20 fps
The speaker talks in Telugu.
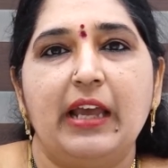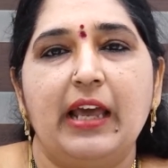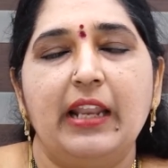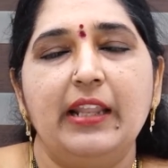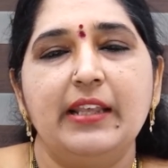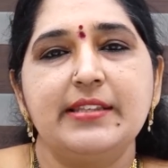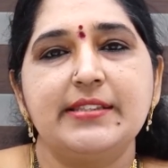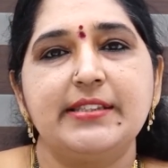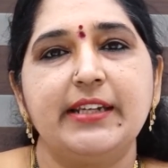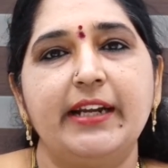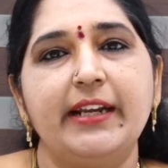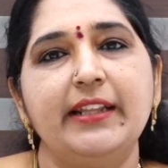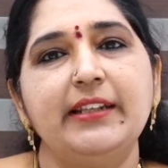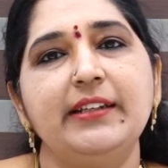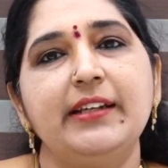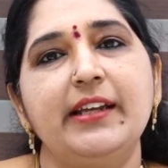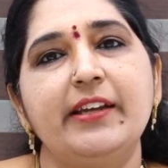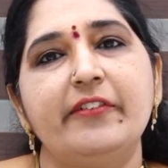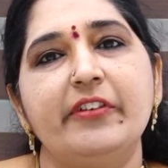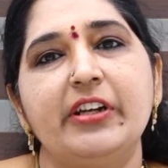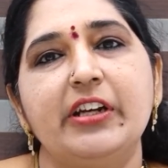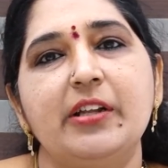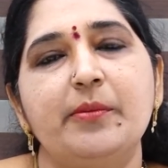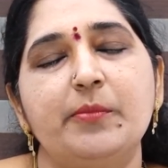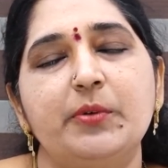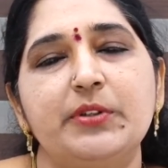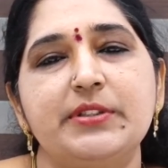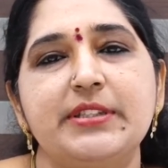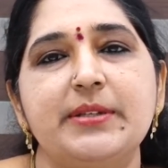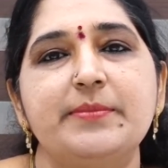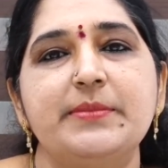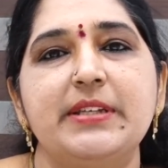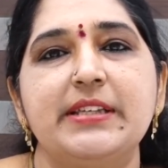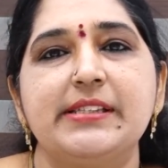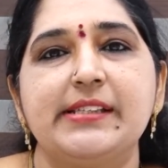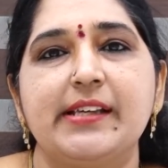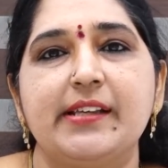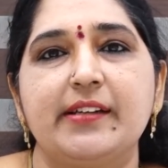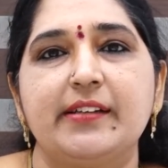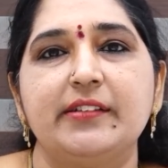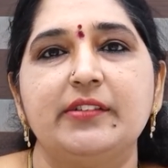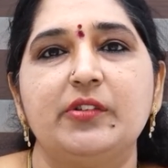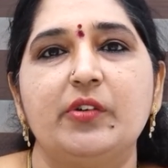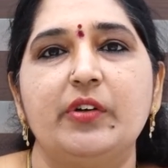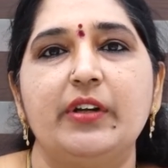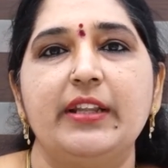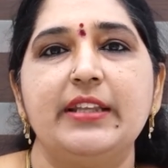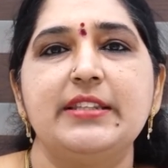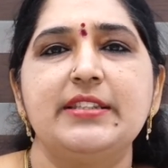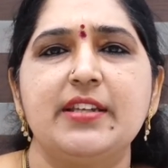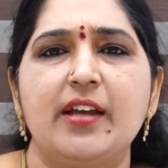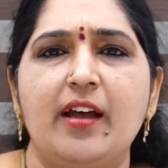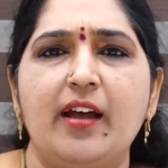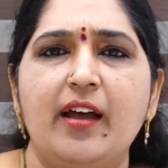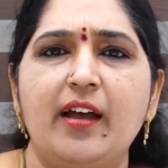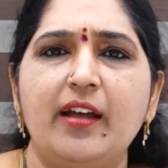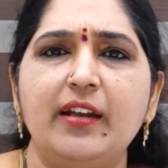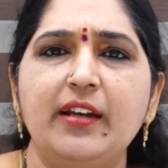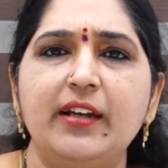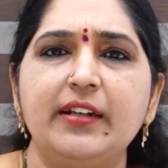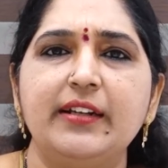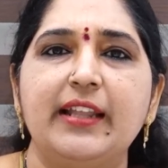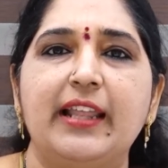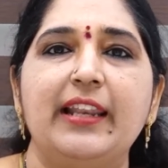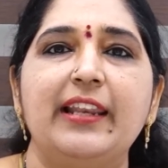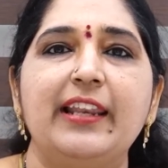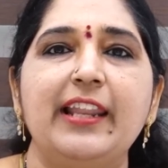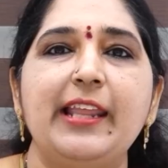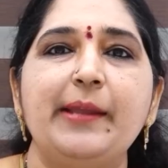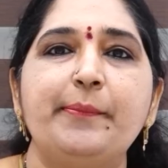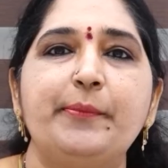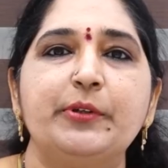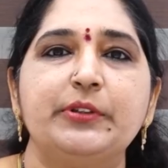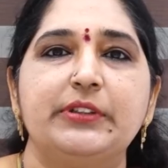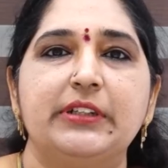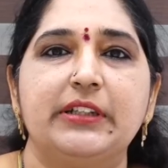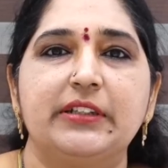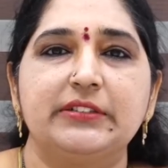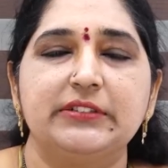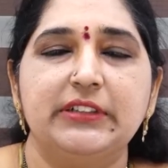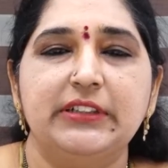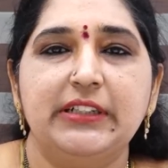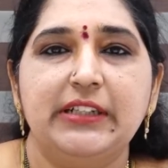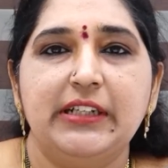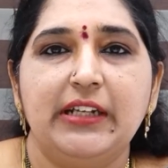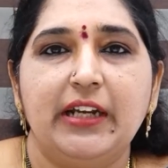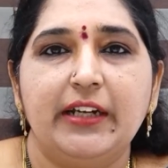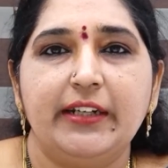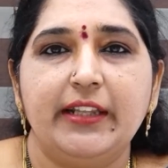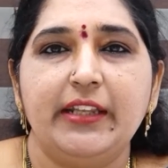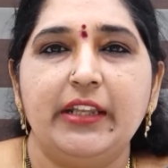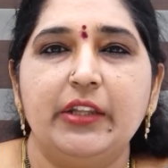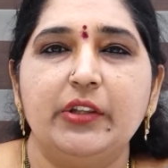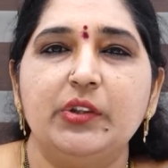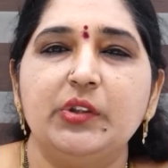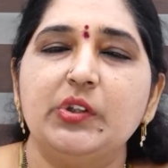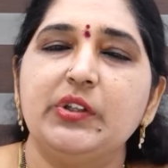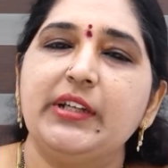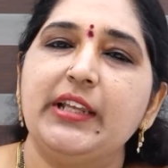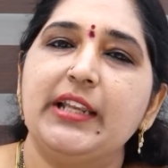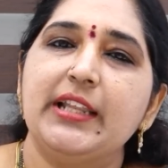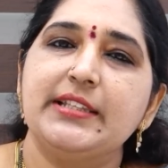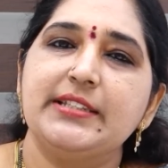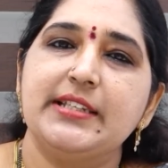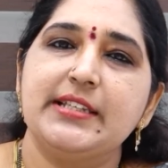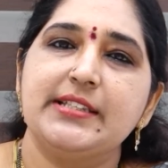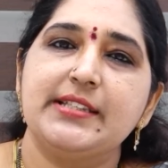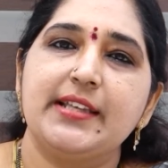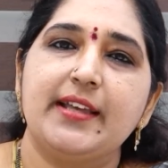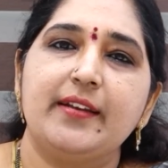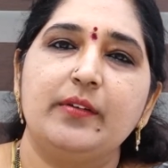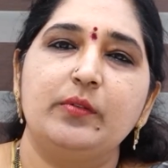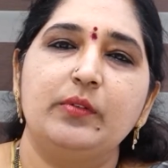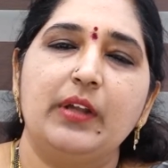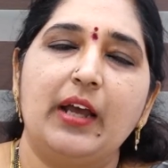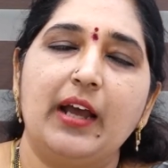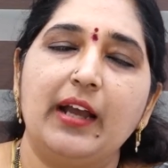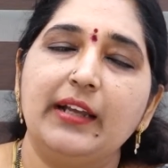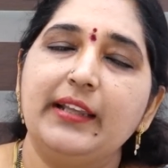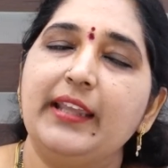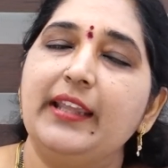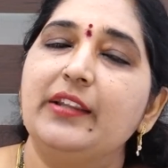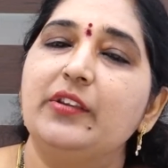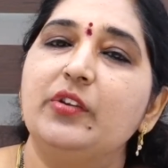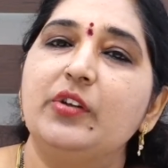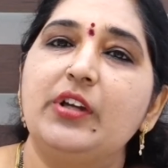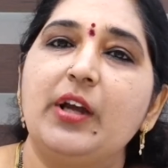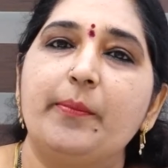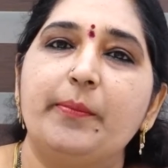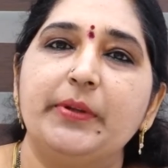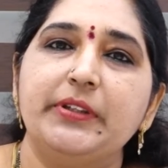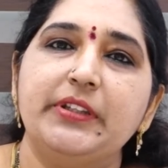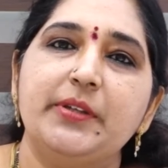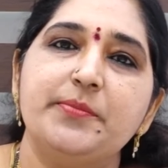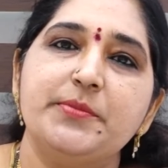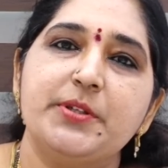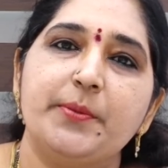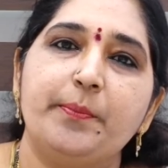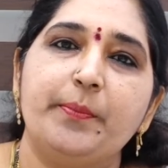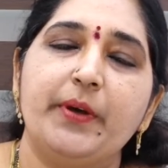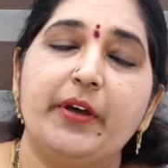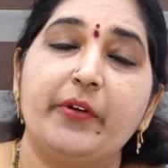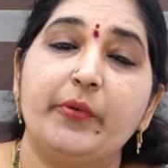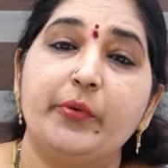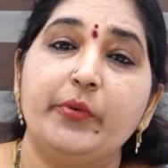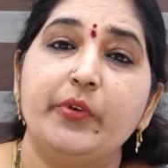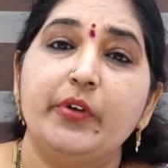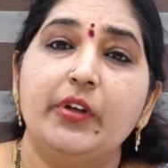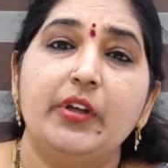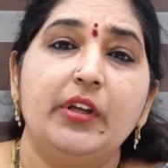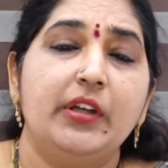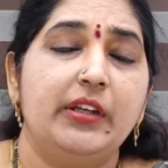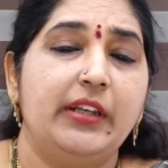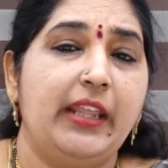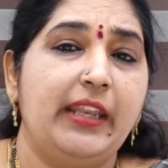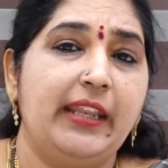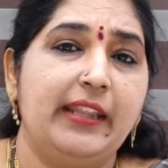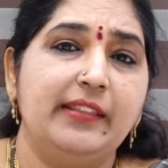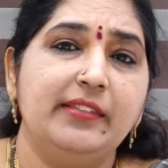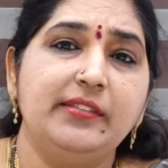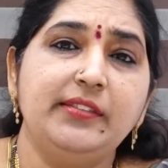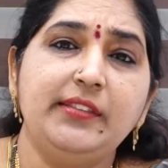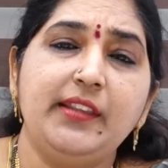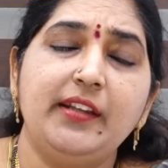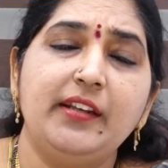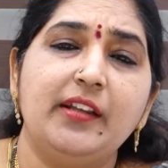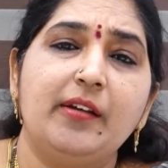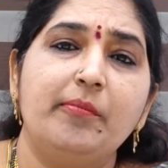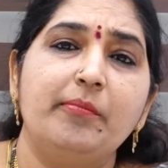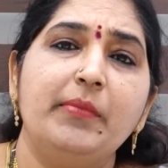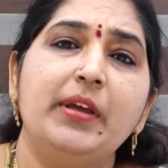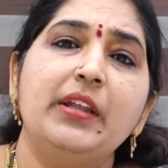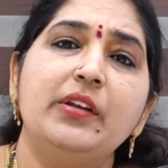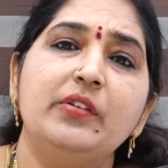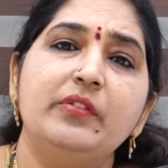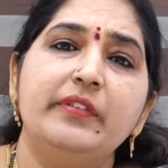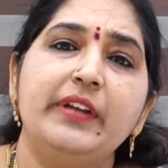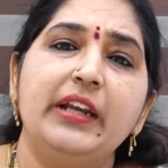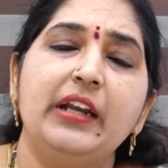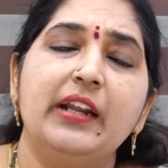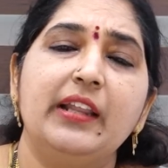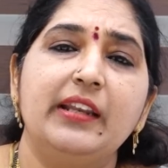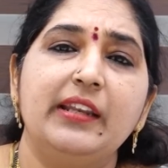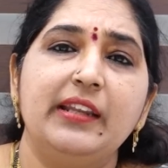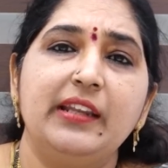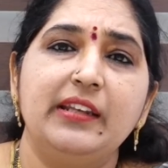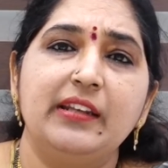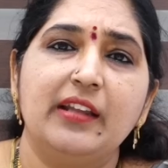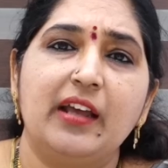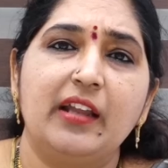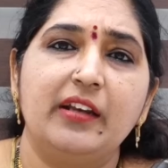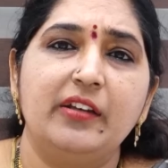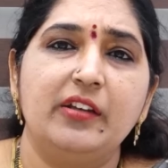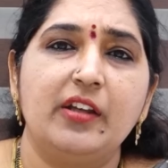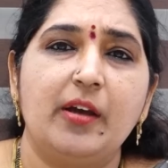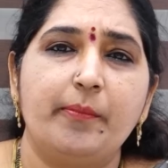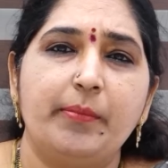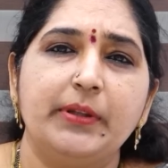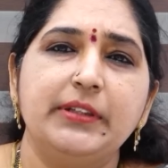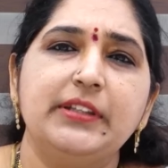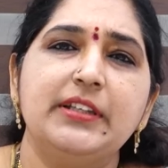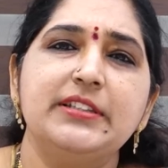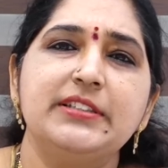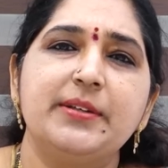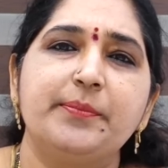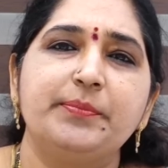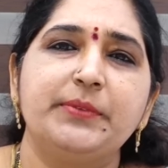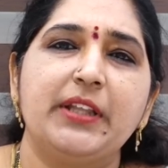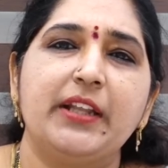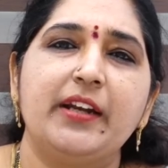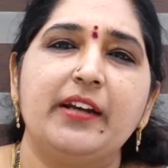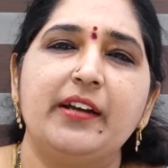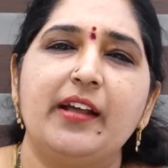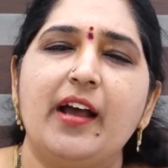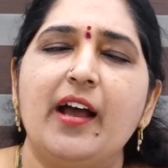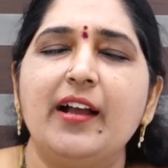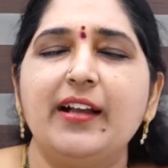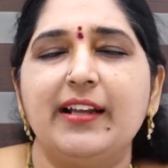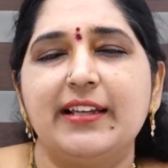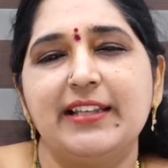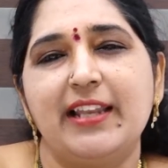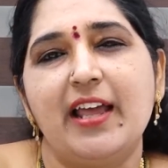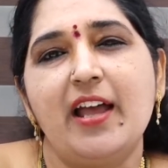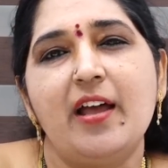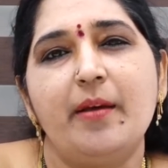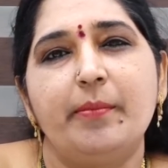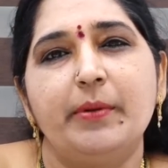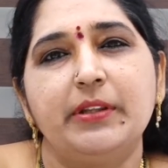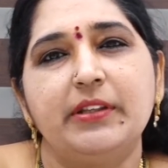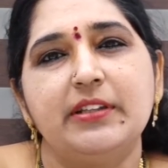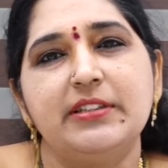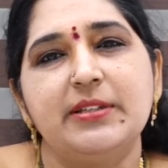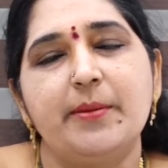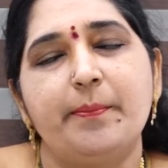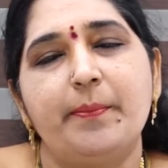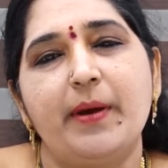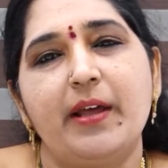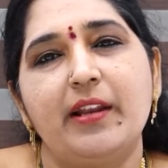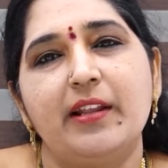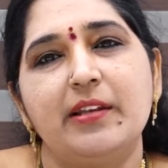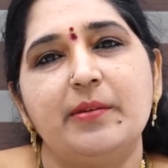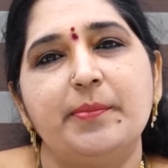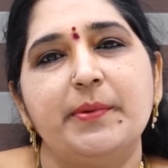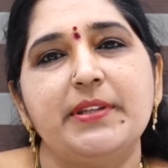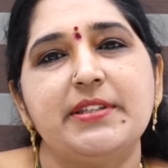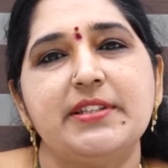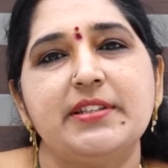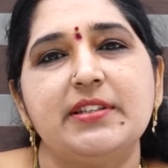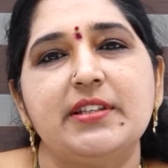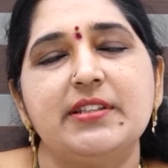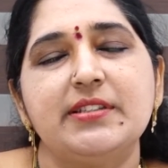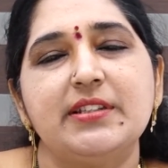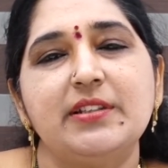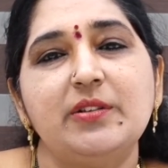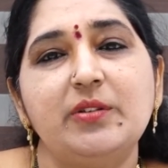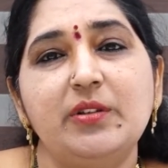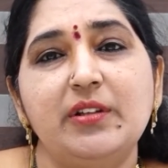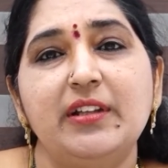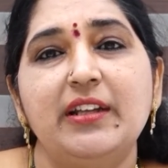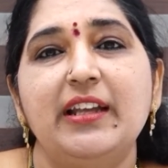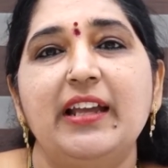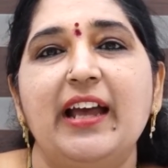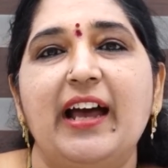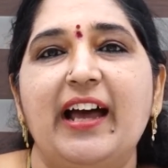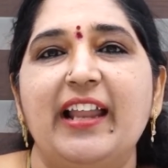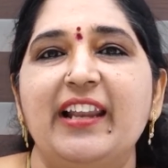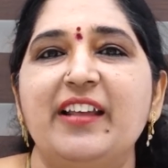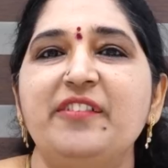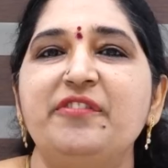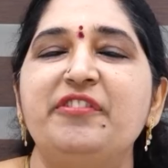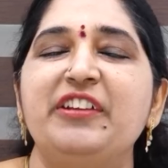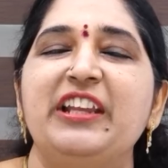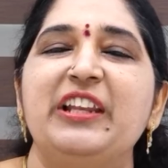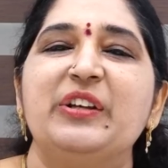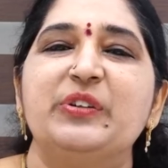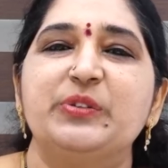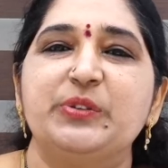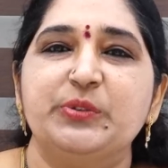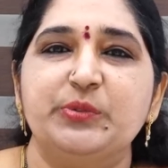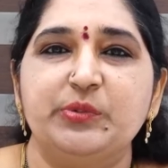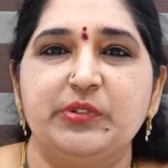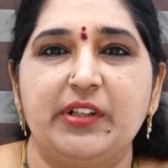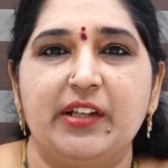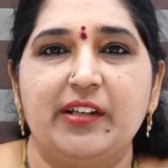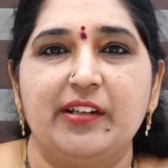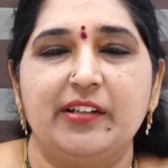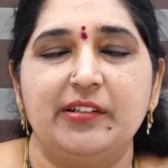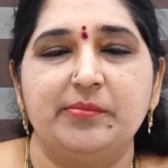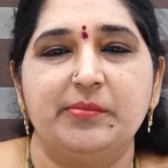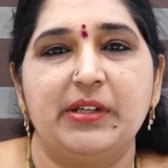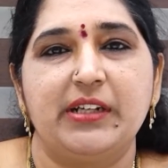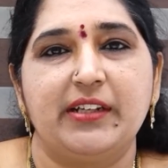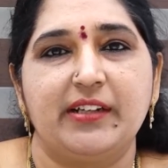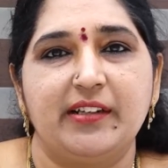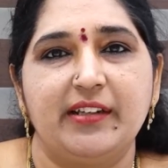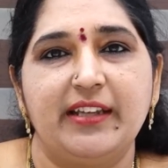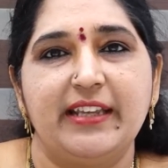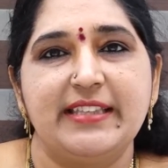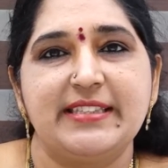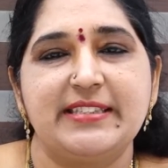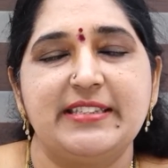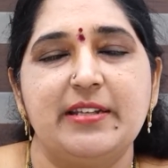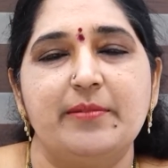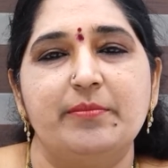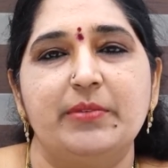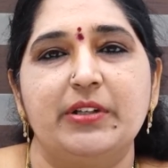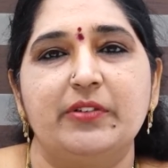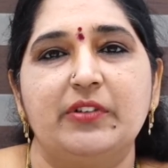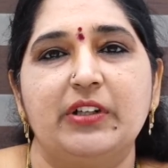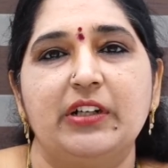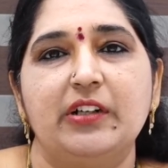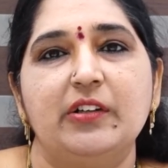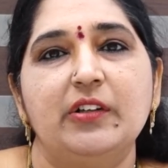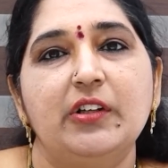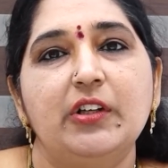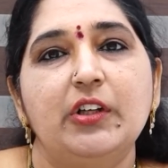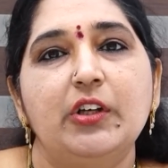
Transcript: అలా సడన్గా ఎవరైనా మోసం చేశారనుకోండి చాలా డల్ అయిపోతారు అంటే ఎందుకు ఇలా చేశారు నాకెందుకు అబద్ధం చెప్పారు నేను ఎంత నమ్మాను వీళ్ళని నన్ను అబద్ధం చెప్తారా నాకు ఎలా అబద్ధం చెప్పాలనిపించింది అసలు అలా ఫీల్ అవుతూ ఉంటారనమాట ఎస్ నెంబర్ వాళ్ళు